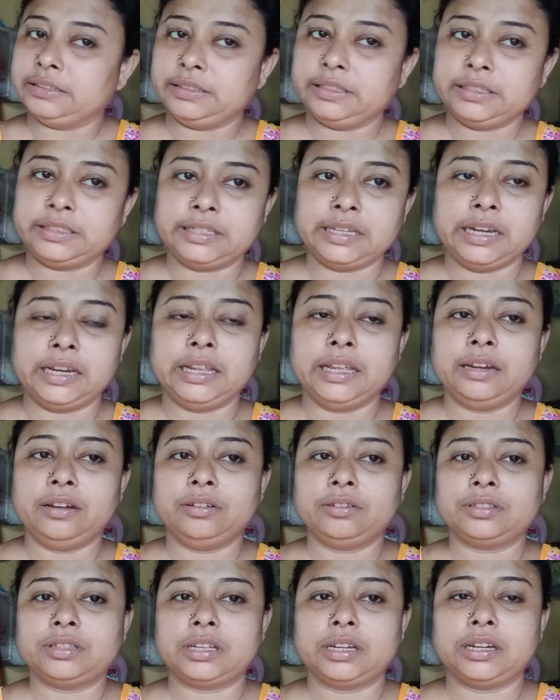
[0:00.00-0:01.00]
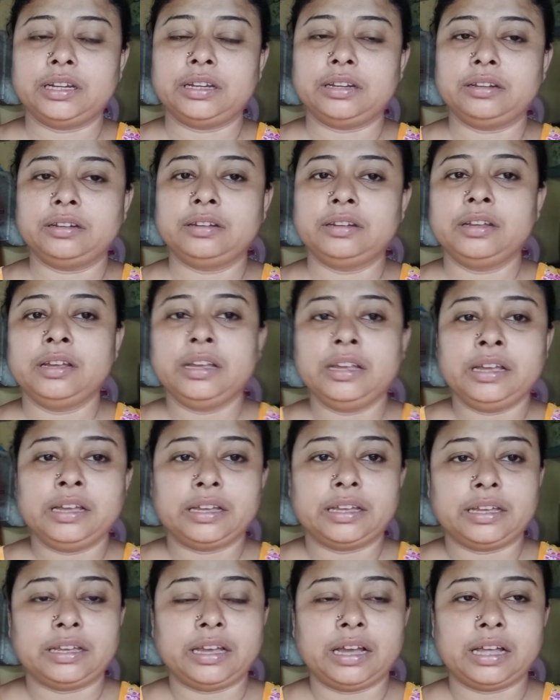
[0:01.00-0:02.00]
যে ছেলে এলো ছেলে
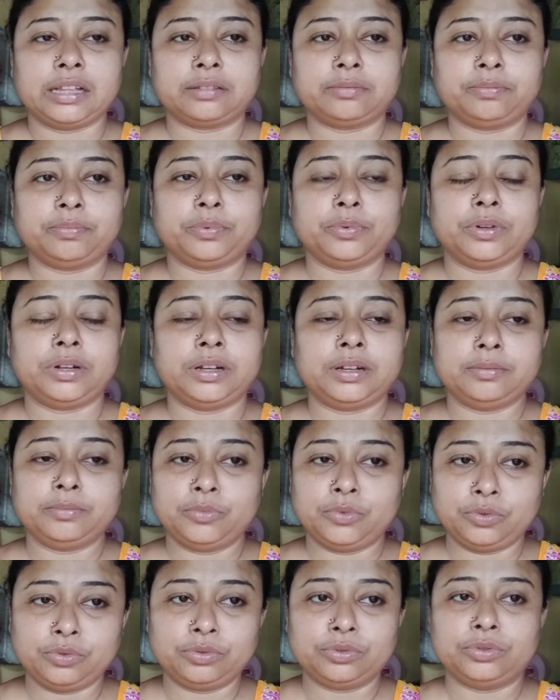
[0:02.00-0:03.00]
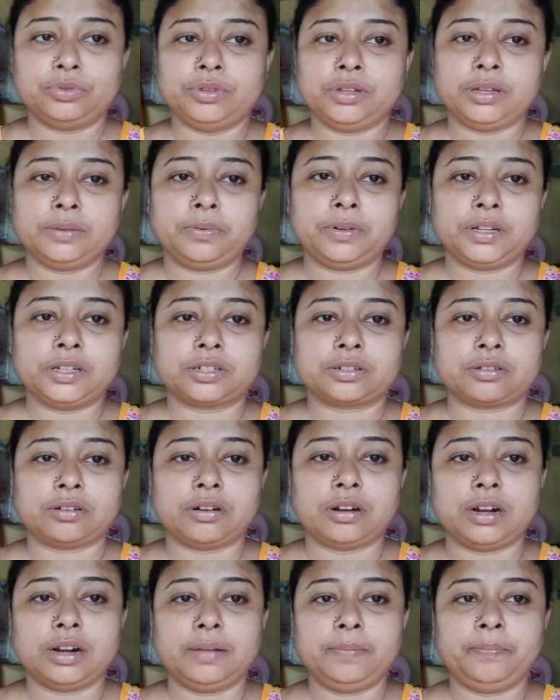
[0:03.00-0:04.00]
কে হাত পোয়া মুখ ধুয়ে ফ্রেশ
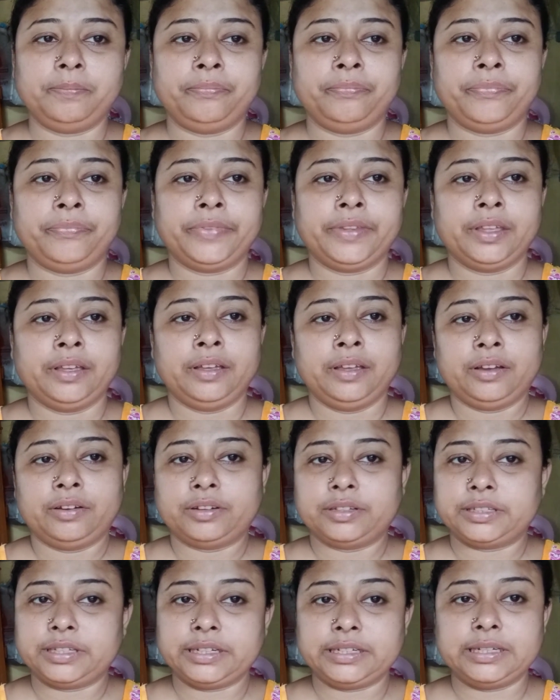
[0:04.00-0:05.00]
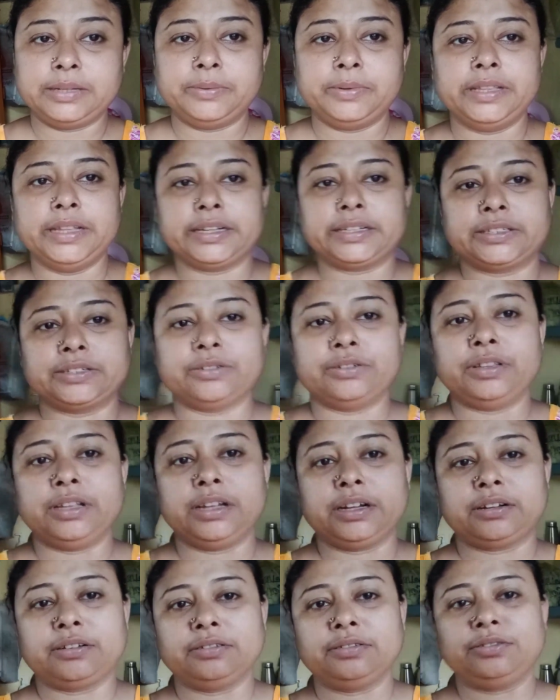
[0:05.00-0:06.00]
করালাম বলছে টিভি দেখছে ওই
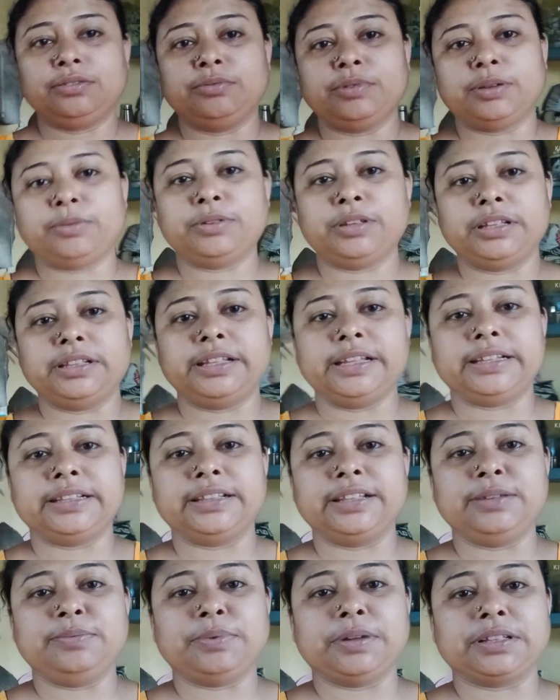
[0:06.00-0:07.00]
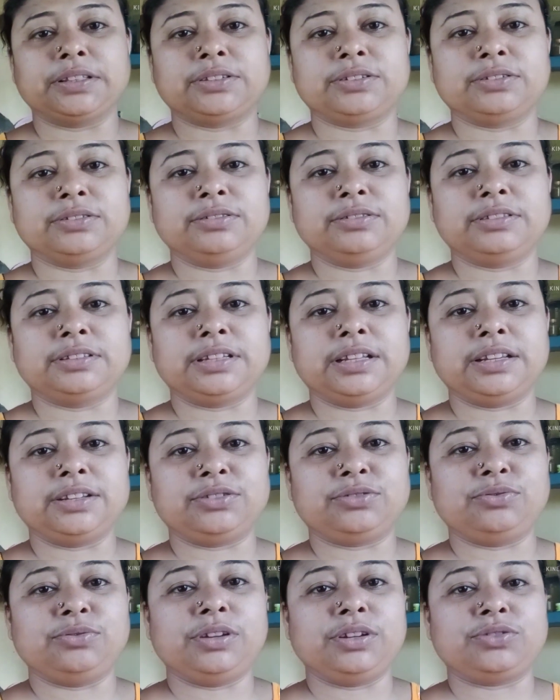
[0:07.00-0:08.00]
দেখো তোমরা বোধহয় দেখতেই পাচ্ছ ছেলে
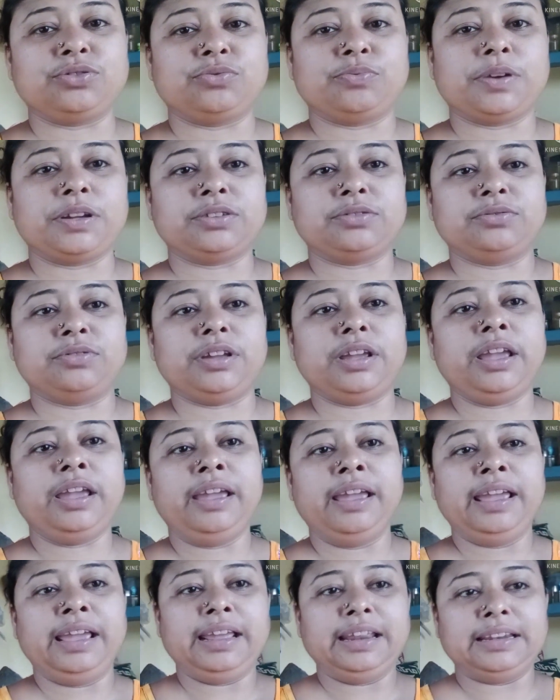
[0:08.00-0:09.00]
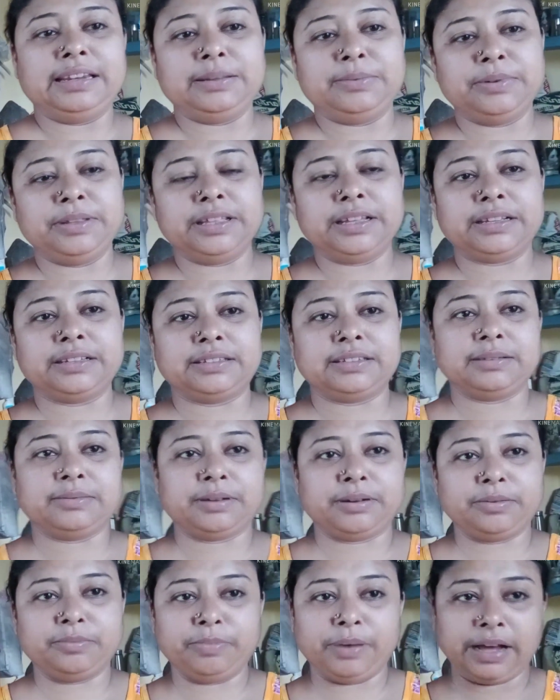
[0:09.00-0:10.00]
শুয়ে সোফায় শুয়ে টিভি দেখছে এবার
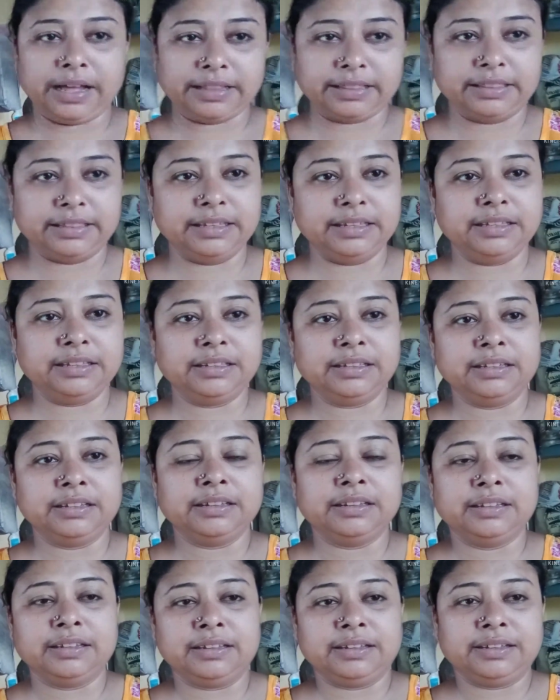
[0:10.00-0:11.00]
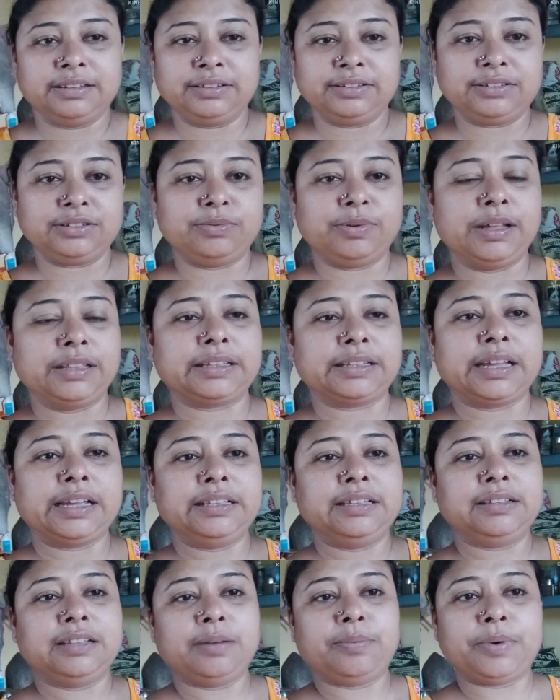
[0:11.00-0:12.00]
আমি ভাত দিই আছে ভাত খাই
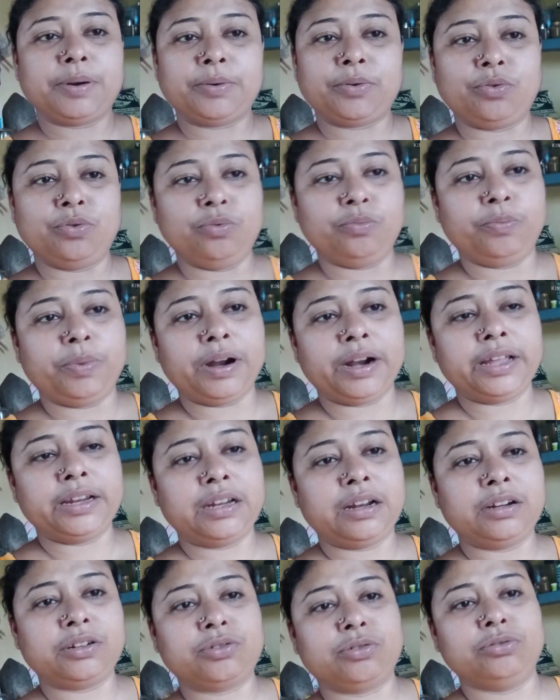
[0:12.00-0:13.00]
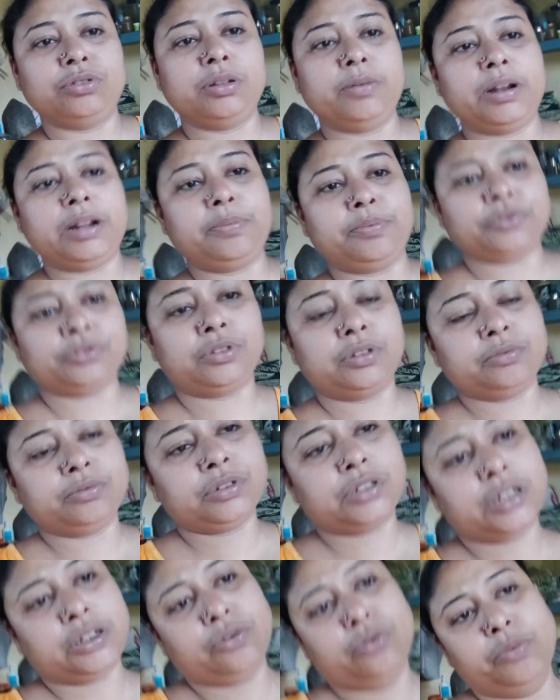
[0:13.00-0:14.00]
দিই তারপর আবার ঘুম পাড়াই নাহলে সন্ধ্যেবেলায় পড়তে
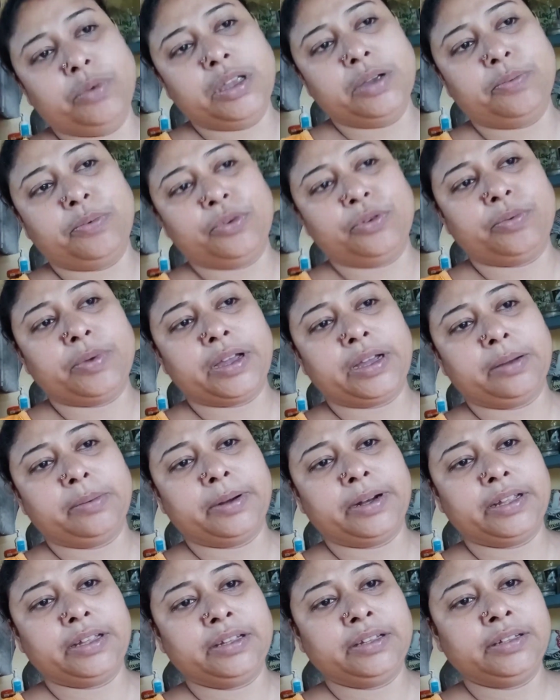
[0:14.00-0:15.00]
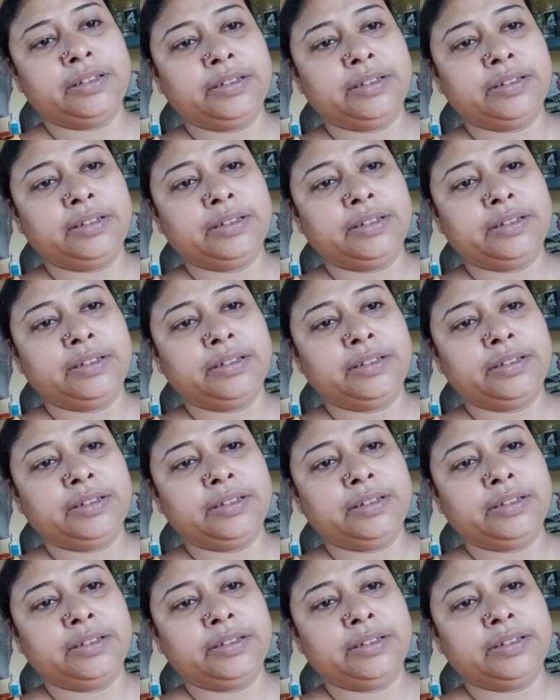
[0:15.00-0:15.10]
বসে ঘুমিয়ে পড়বে একেবারে